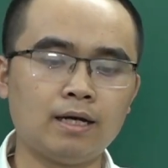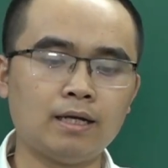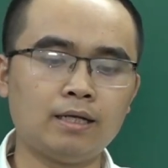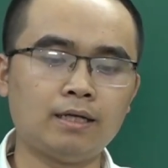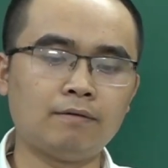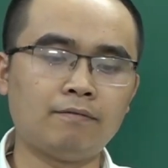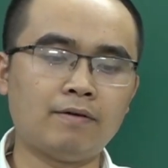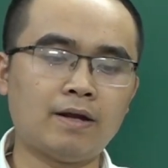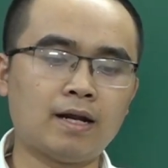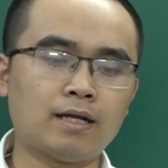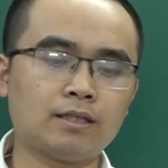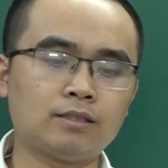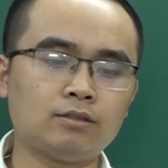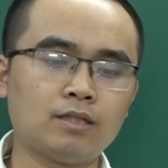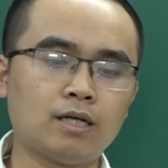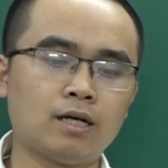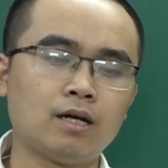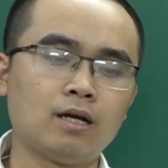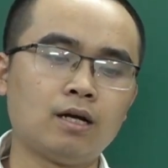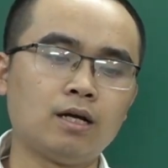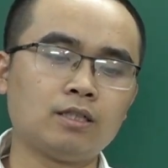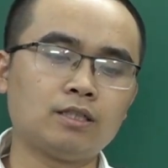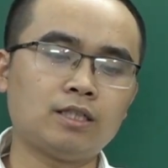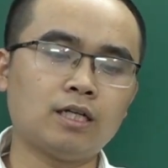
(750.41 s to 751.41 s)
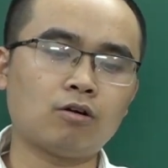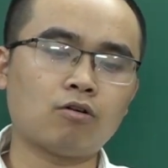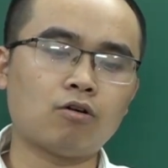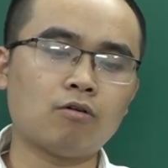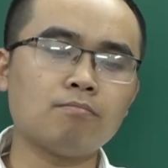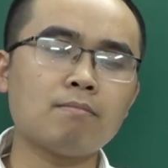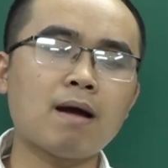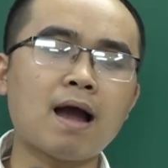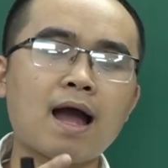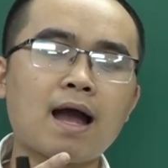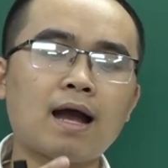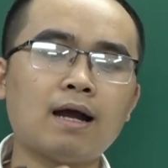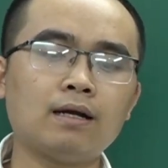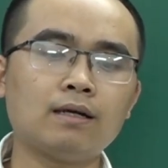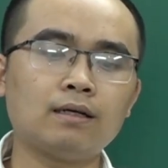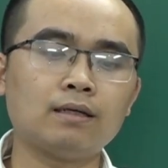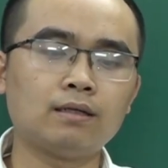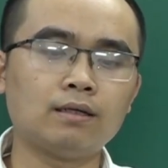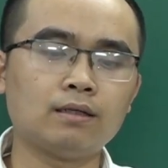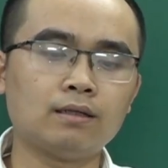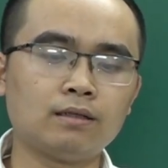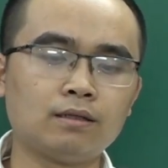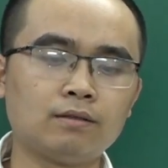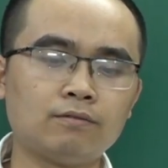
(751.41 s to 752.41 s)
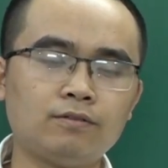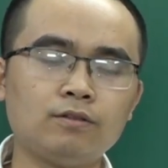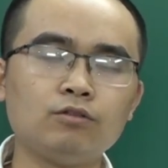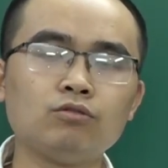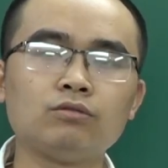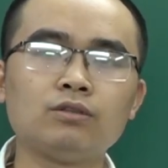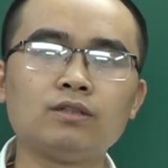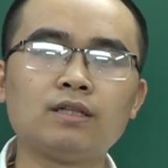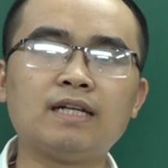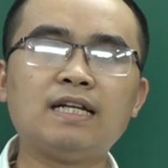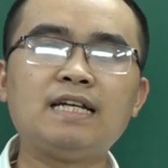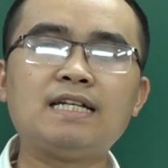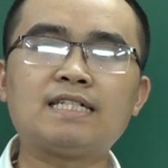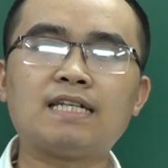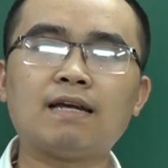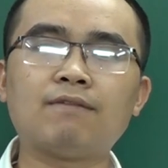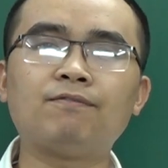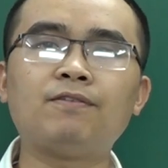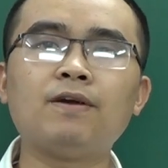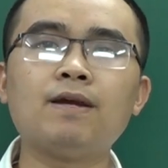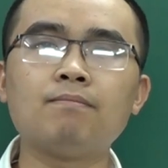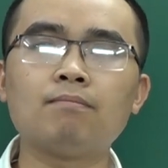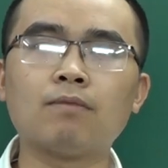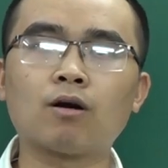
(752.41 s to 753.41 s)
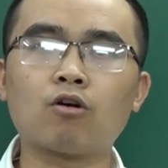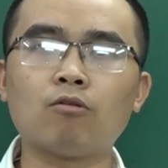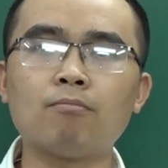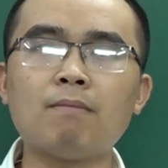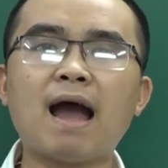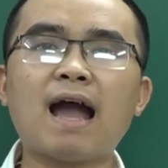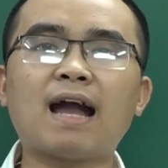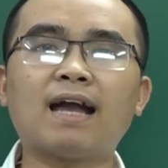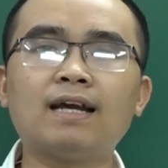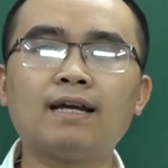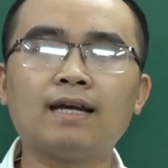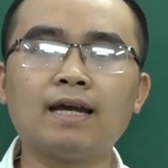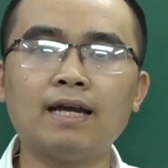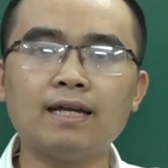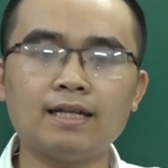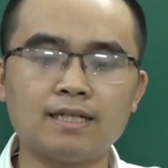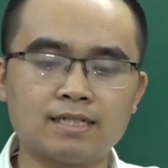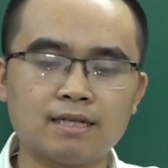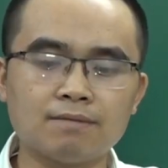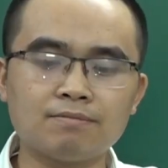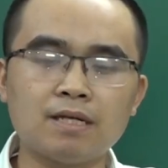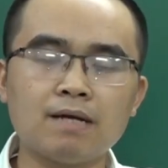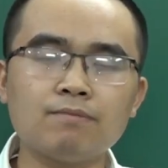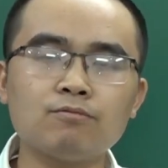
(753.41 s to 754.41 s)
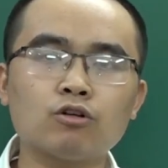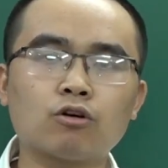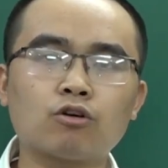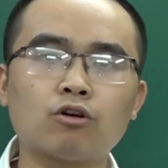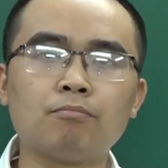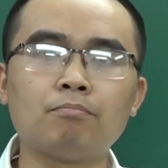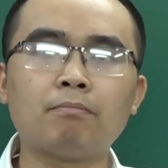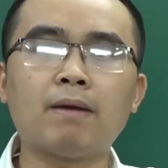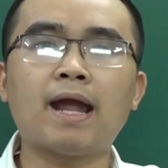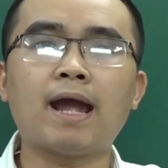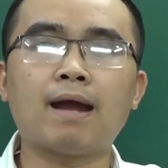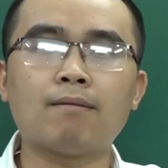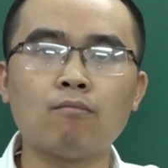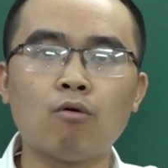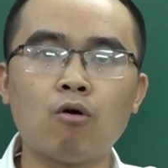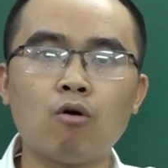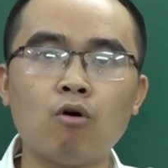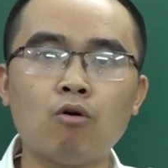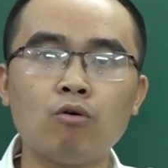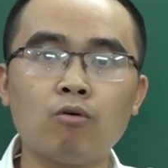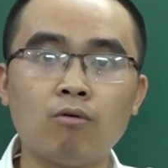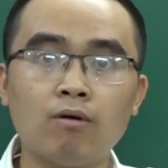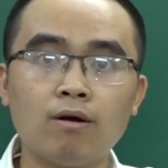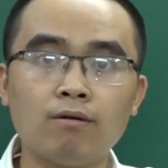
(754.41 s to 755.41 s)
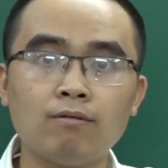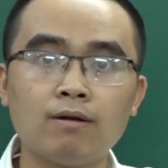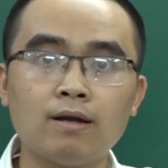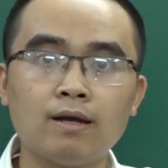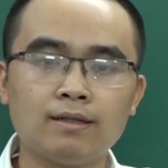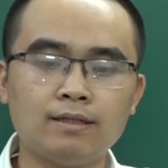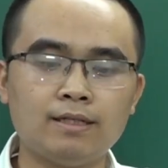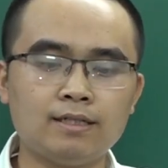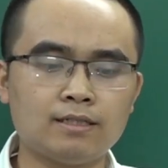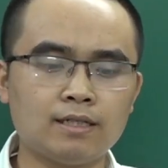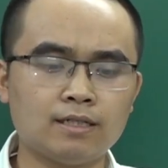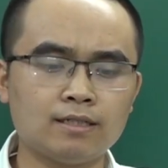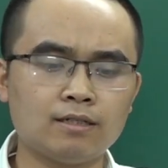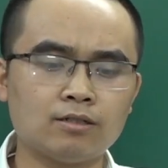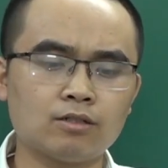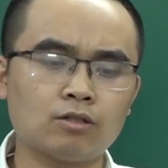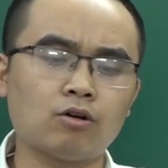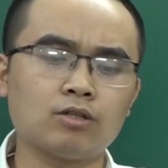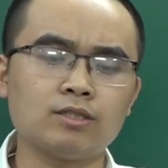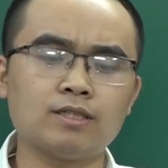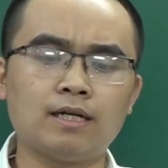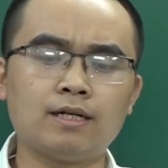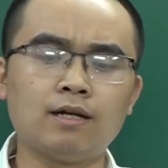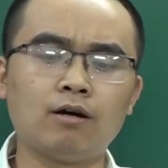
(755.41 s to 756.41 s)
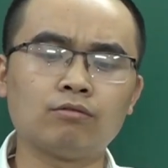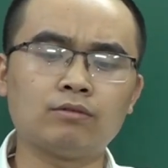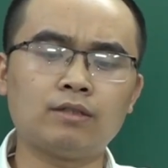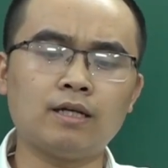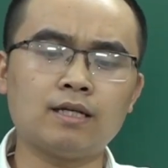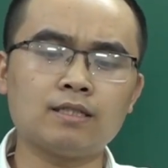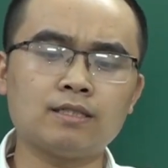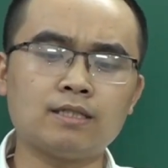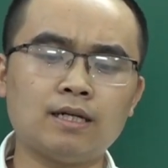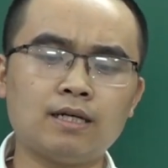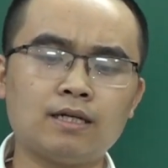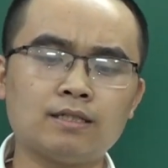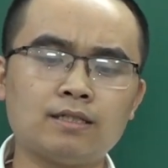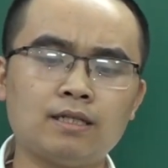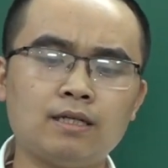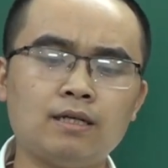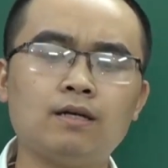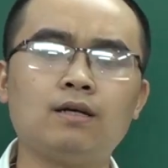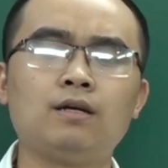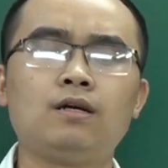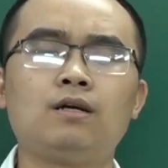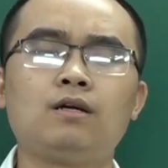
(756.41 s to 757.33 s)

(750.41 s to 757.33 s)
Thì vậy là gì nhỉ? Sẽ có ba, ví dụ như là đi xem phim mà có ba cái ghế để sắp xếp cho con mẹ bố, đúng không? Thì sẽ có gì? Đầu tiên sẽ là gì?